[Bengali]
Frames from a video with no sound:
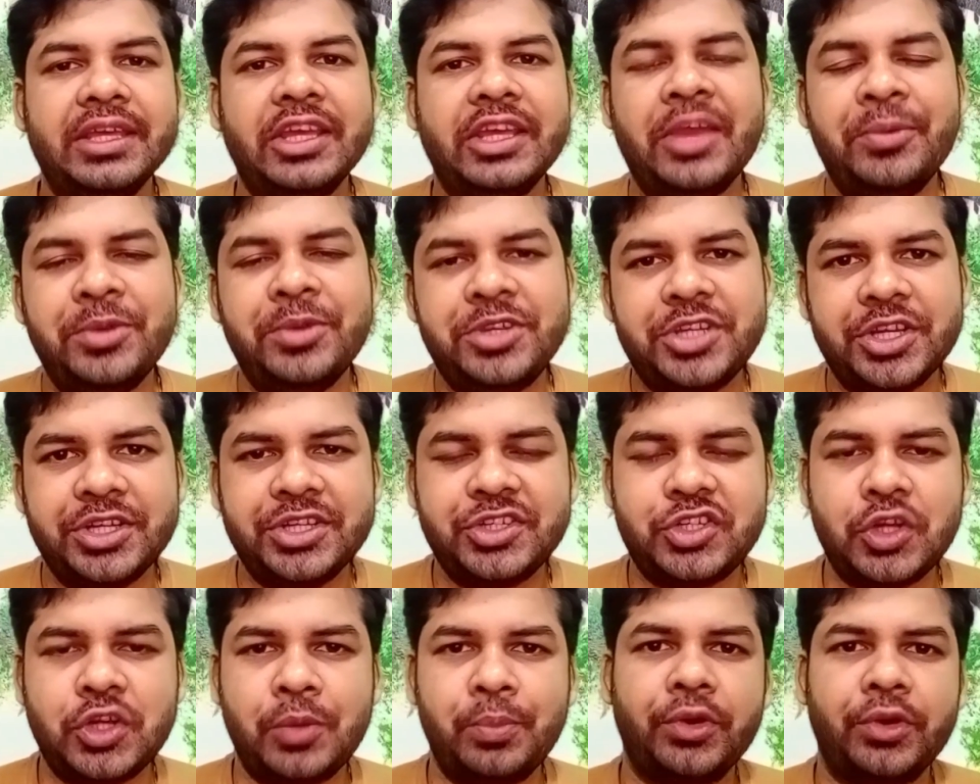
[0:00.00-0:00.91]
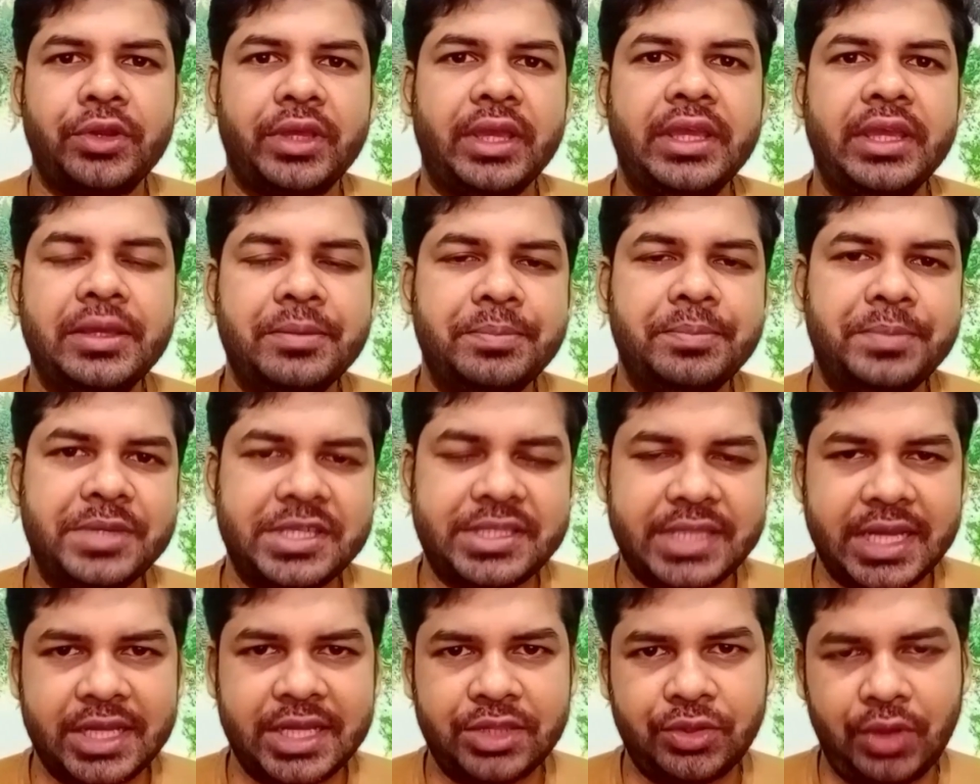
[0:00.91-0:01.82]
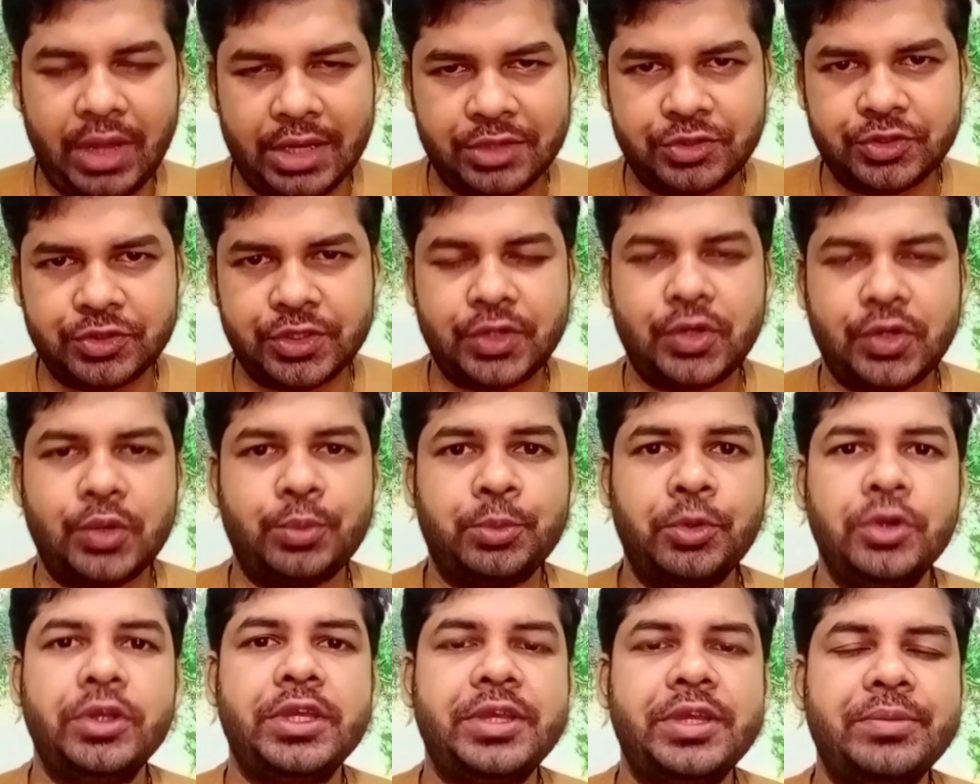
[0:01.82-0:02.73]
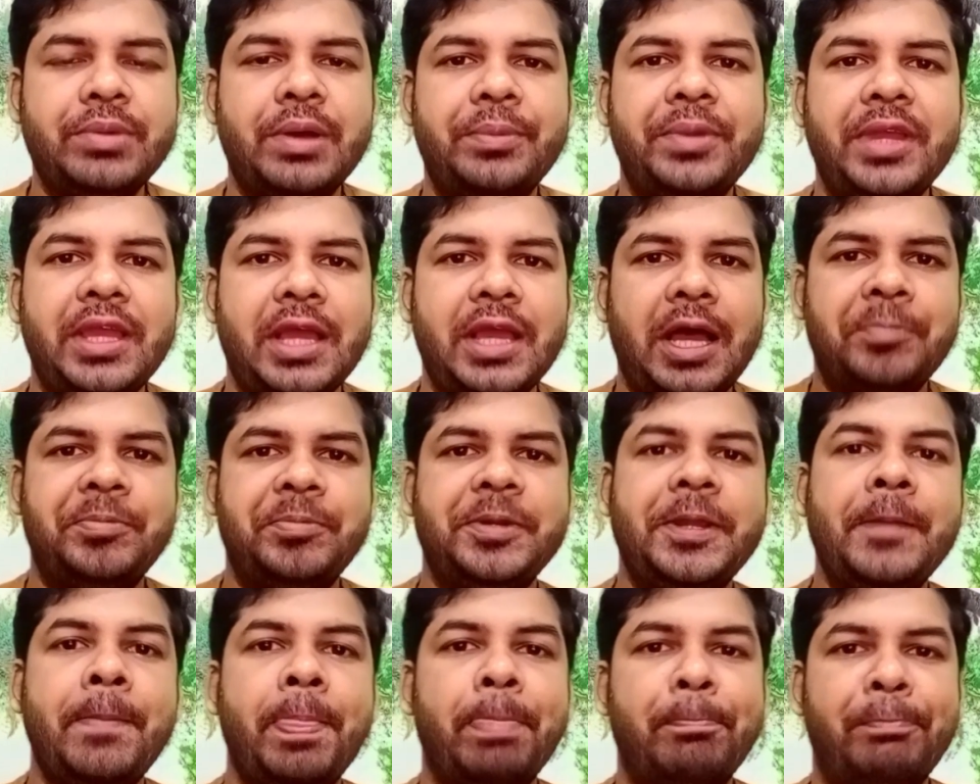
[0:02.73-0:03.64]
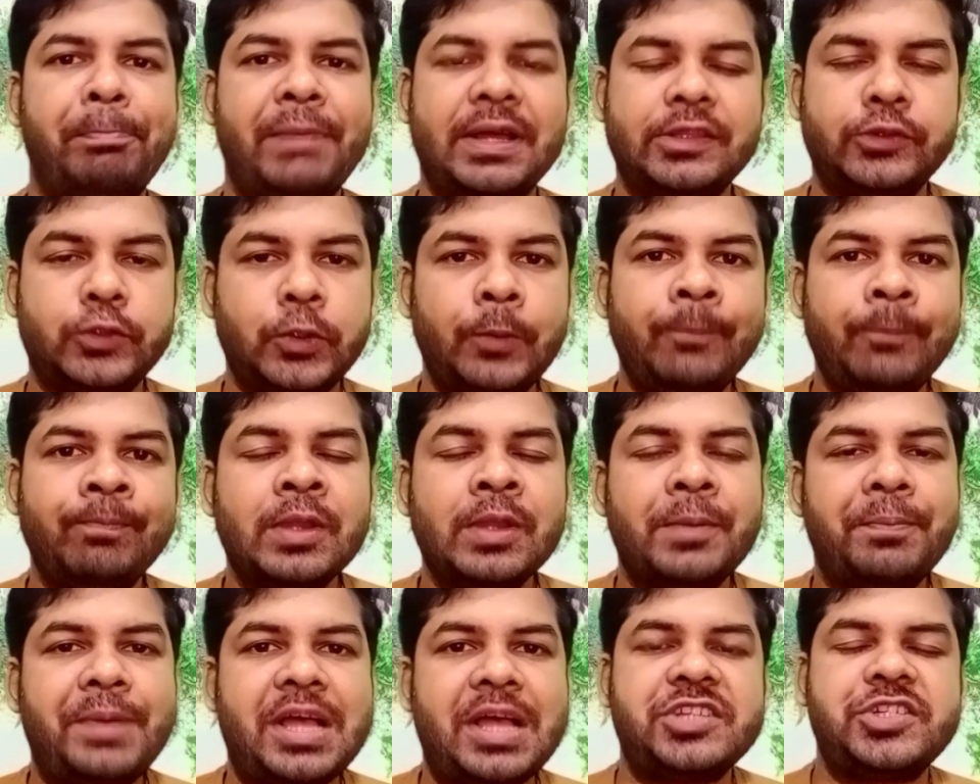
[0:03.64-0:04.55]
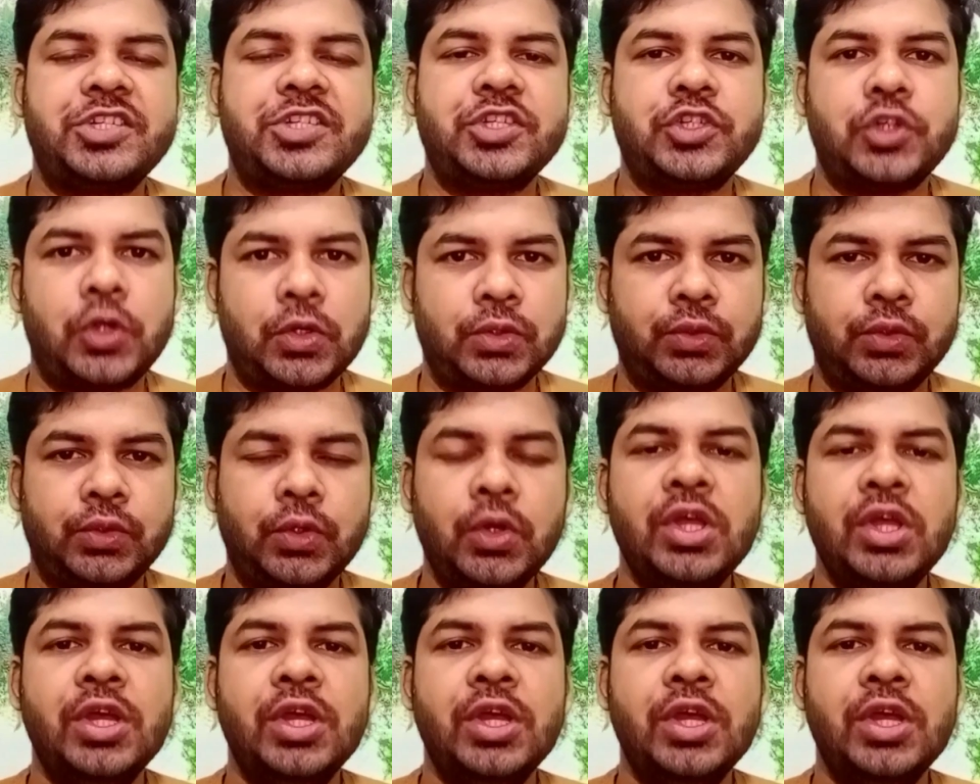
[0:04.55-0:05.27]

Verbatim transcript: এই বিষয়টি সম্পর্কে বিস্তারিত আলোচনা করব কিভাবে আপনি মাত্র পাঁচটি শর্ত